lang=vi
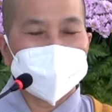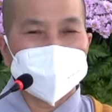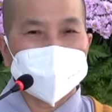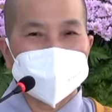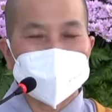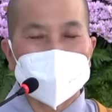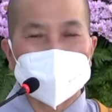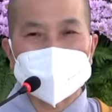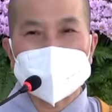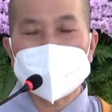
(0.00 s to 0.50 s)

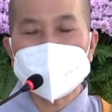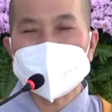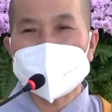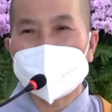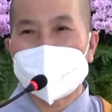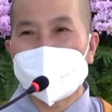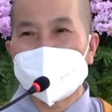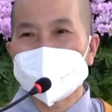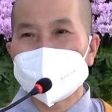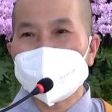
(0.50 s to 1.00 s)
Một hôm
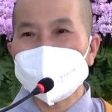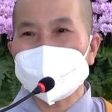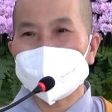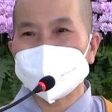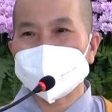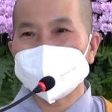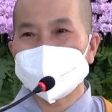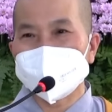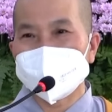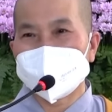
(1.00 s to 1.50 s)
nọ có
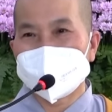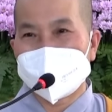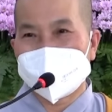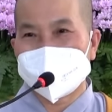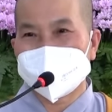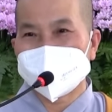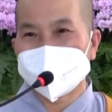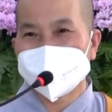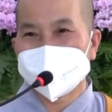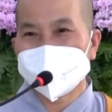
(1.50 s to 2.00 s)
một người
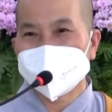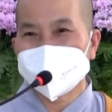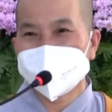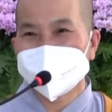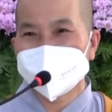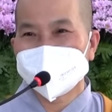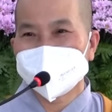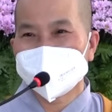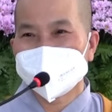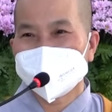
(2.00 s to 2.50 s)
này,
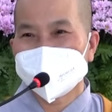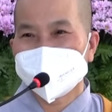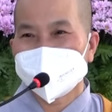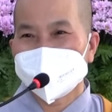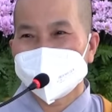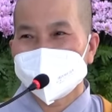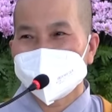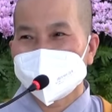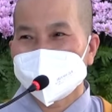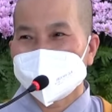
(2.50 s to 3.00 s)

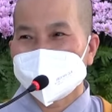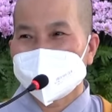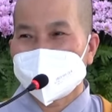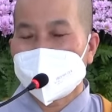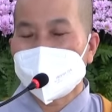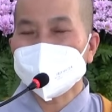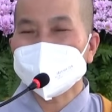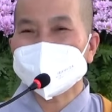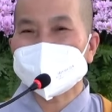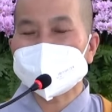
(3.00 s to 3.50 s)

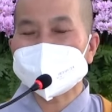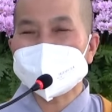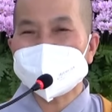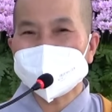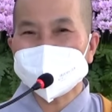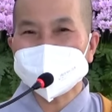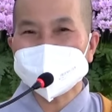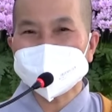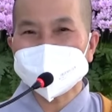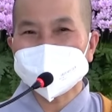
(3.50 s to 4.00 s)
ông ta
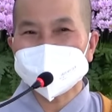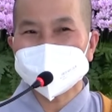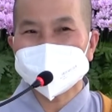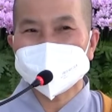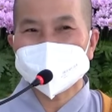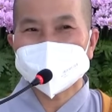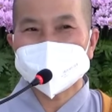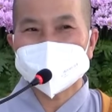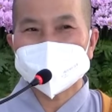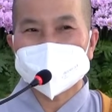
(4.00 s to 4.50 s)
đến,
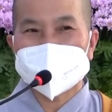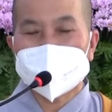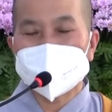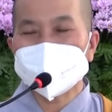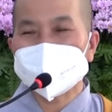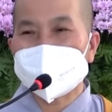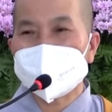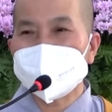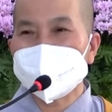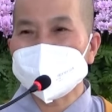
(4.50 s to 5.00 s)

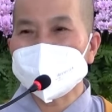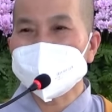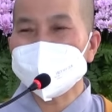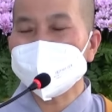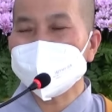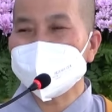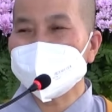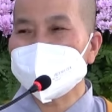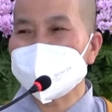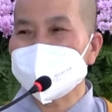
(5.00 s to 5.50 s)
ông ta mới
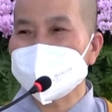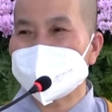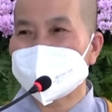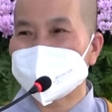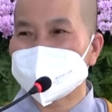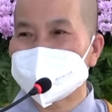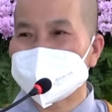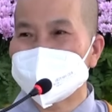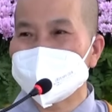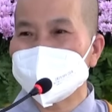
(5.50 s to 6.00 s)
thưa với
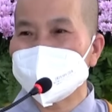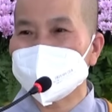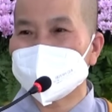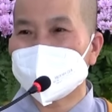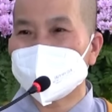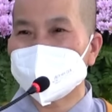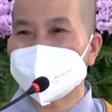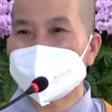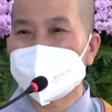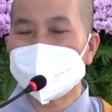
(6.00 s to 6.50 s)
thiền sư
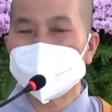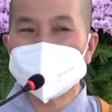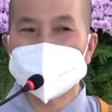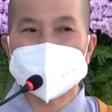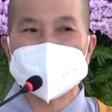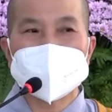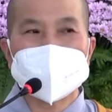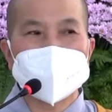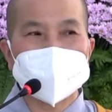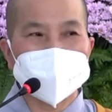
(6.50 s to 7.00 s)
Triệu Châu
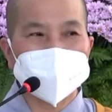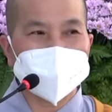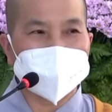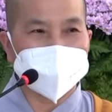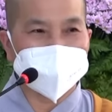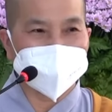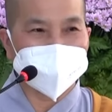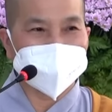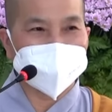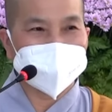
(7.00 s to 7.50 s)
như thế
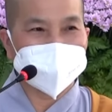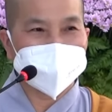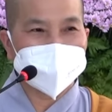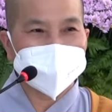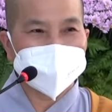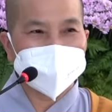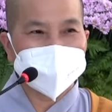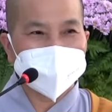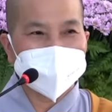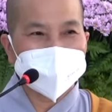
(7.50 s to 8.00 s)
này,
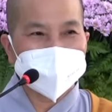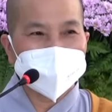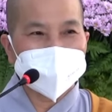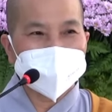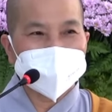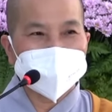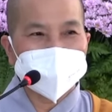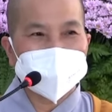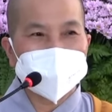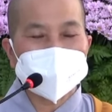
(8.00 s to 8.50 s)

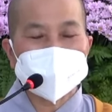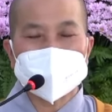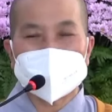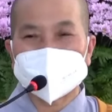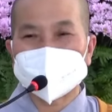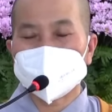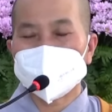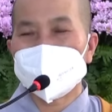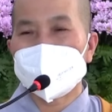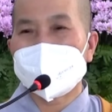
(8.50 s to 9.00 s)
nói:
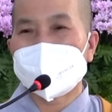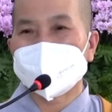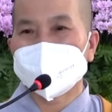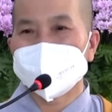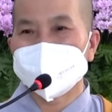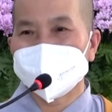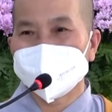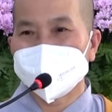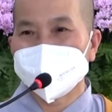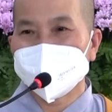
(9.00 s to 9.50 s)
bạch hòa
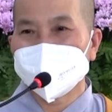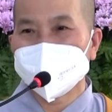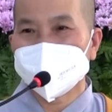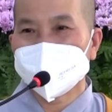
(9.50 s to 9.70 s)
thượng,